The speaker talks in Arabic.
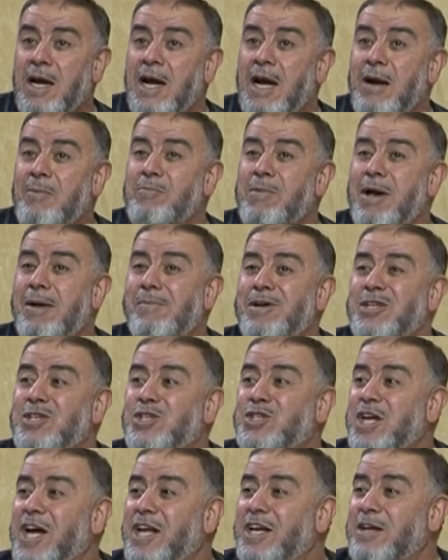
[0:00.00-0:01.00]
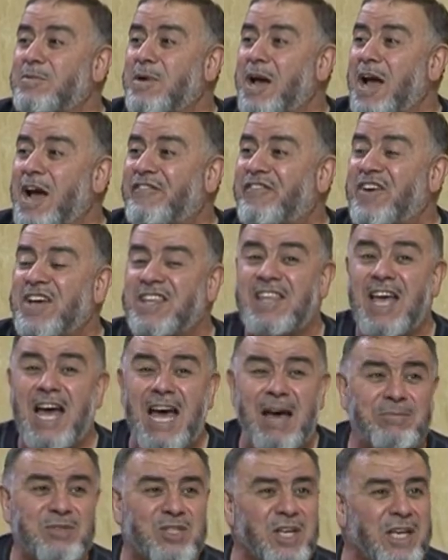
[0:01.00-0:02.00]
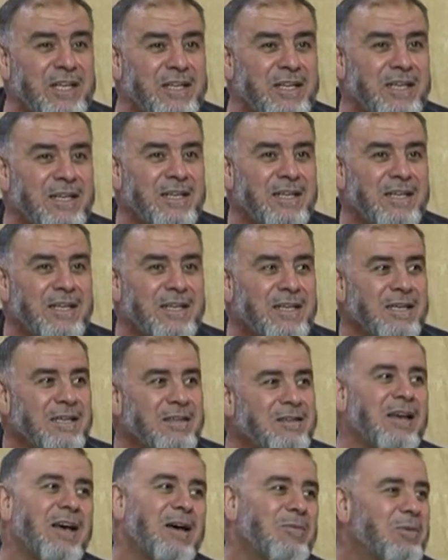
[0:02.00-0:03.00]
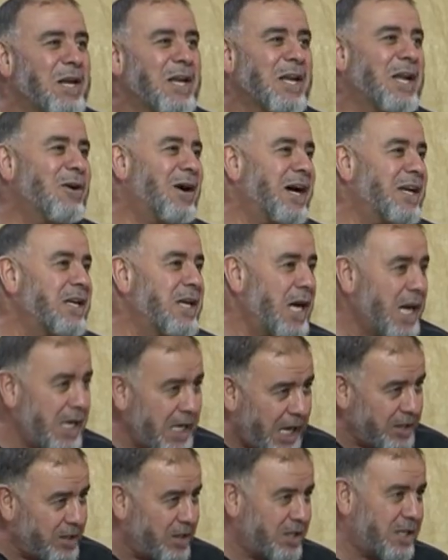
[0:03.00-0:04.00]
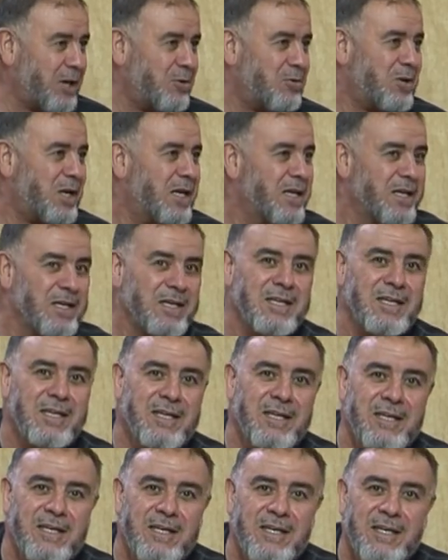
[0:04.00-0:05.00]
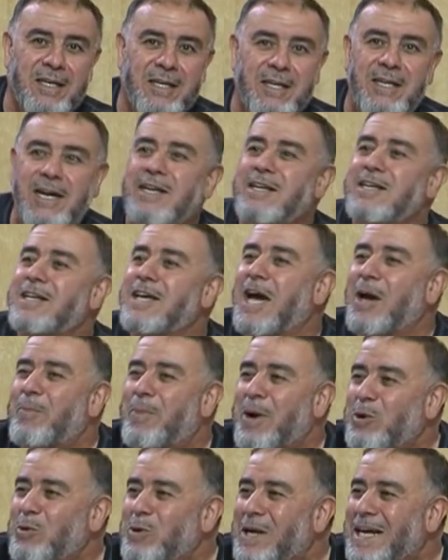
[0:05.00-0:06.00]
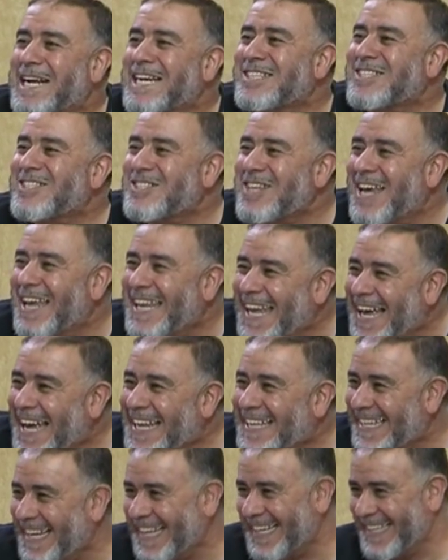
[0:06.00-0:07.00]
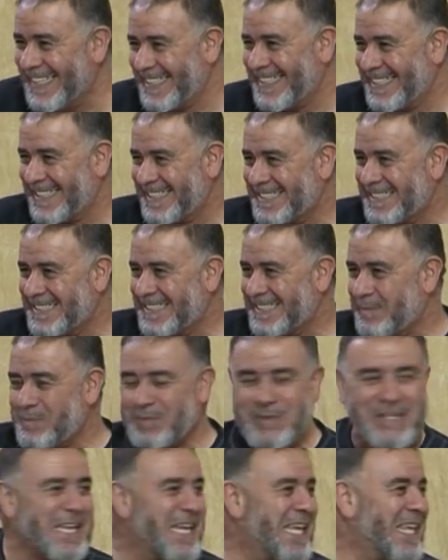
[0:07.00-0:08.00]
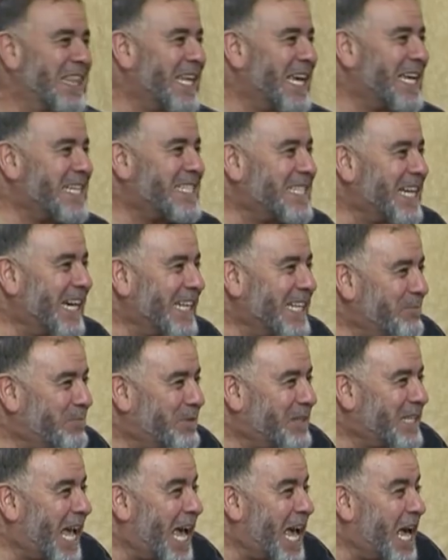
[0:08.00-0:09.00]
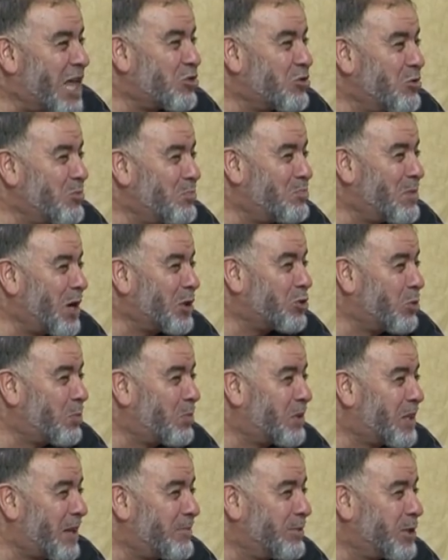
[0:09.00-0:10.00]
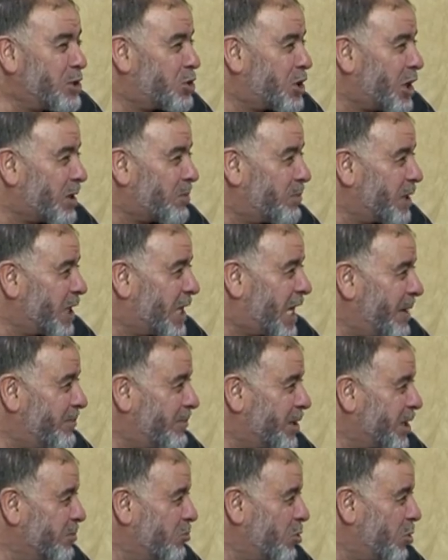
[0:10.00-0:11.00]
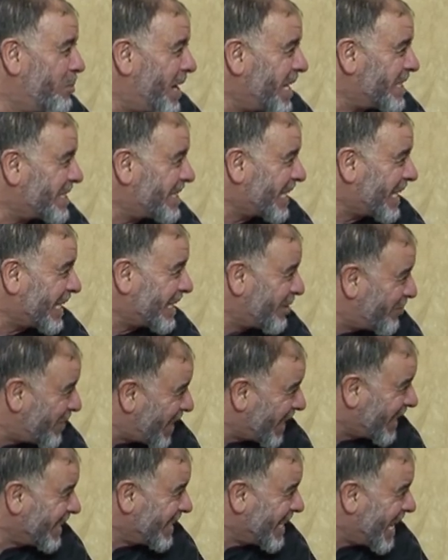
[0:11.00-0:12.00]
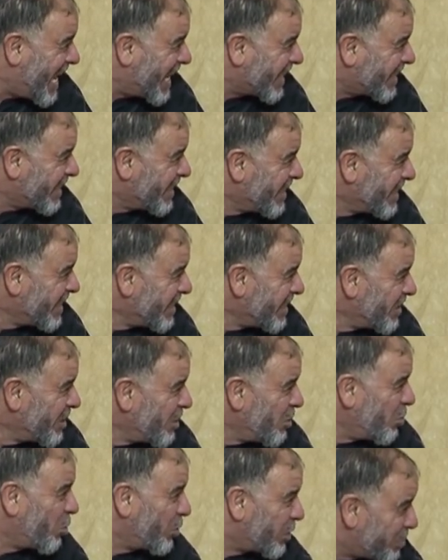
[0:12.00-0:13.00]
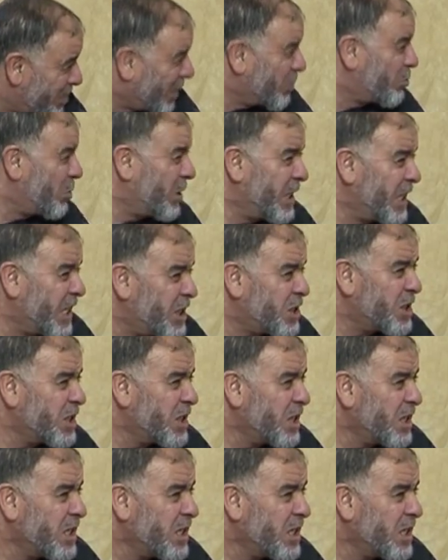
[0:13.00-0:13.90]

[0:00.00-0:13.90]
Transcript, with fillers: اما من شربها فتاب زين تاب الله عليه هذا الحديث كيقولها يعني يقبل لك الصلاه إذا شربتها ثم تبت من شرب الخمر مباشرة في ذاك النهار وقلت ما نقول ليش